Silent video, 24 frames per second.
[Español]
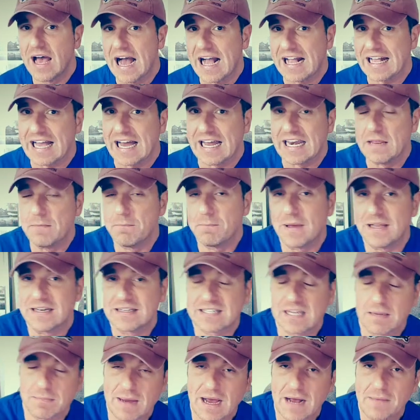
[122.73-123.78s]
a Karim
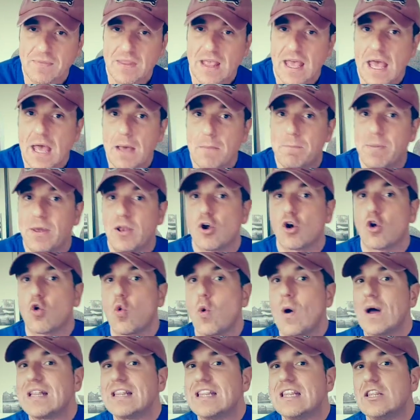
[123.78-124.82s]
Benzema, pero
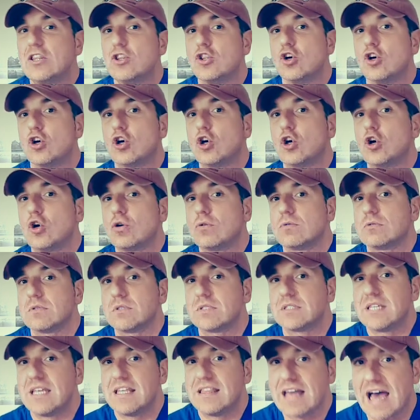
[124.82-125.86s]
cuando
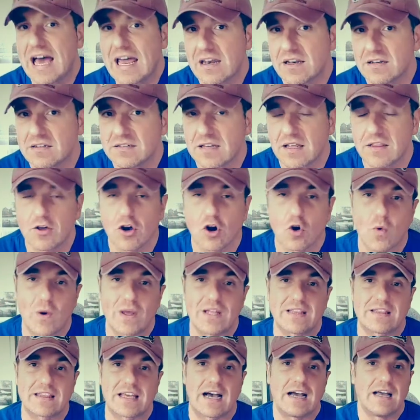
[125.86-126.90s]
Zidane se dio
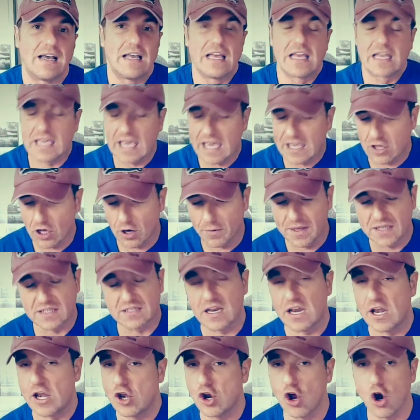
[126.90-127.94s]
cuenta que
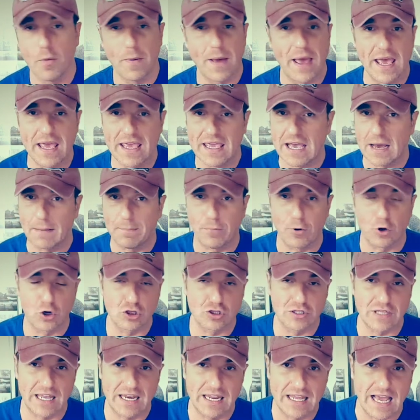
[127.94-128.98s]
Jovic no veía
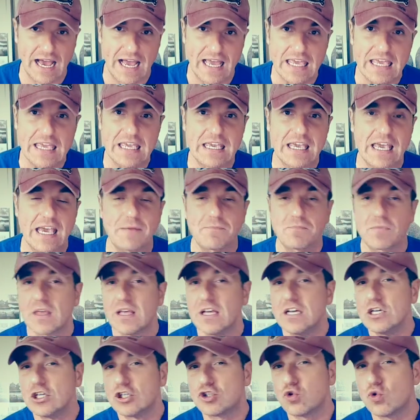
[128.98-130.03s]
portería y que
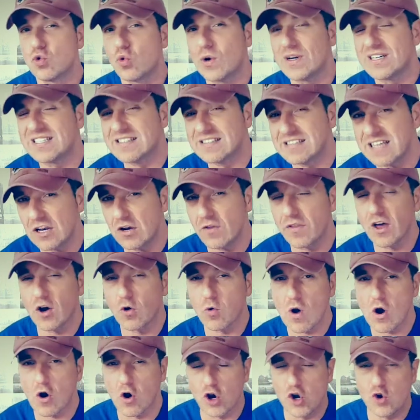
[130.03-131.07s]
su estilo de
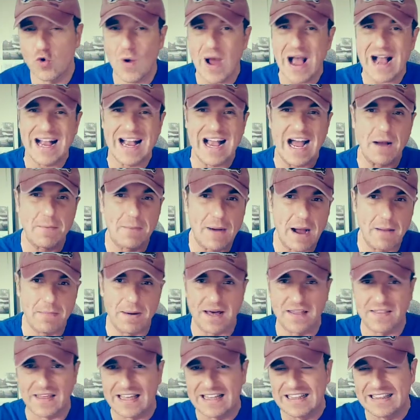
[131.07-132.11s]
juego no
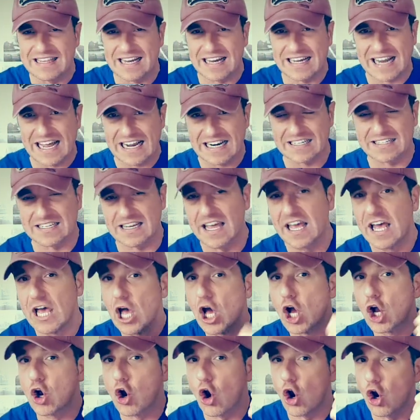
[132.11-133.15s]
acababa de integrarse
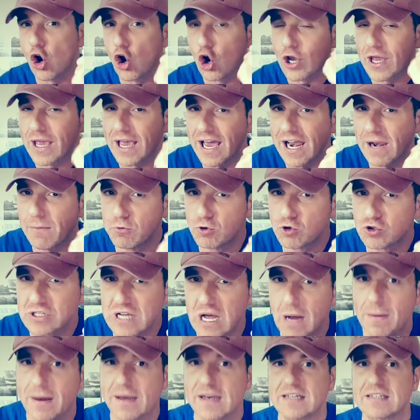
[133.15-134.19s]
con lo que él
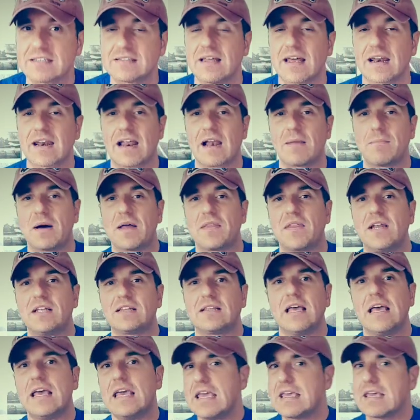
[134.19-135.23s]
buscaba en este Real Madrid
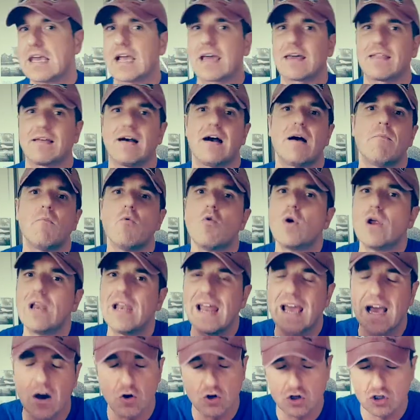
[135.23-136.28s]
y que quedaba muy
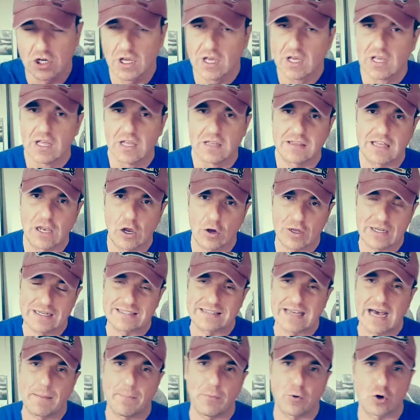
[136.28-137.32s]
lejos de lo que
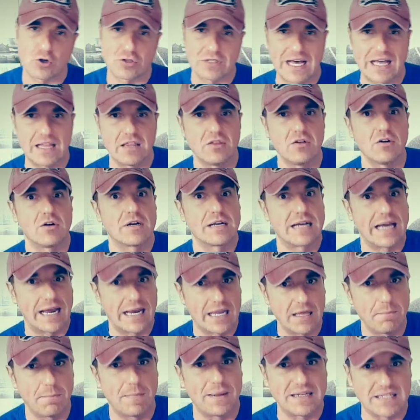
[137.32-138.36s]
está aportando
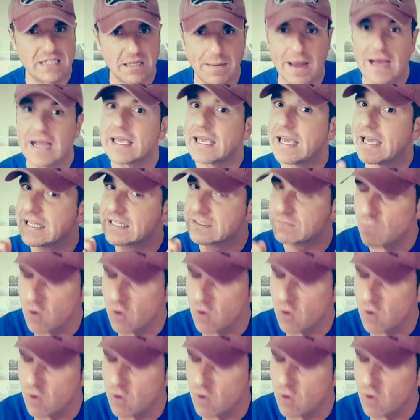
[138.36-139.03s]
Karim Benzema, que es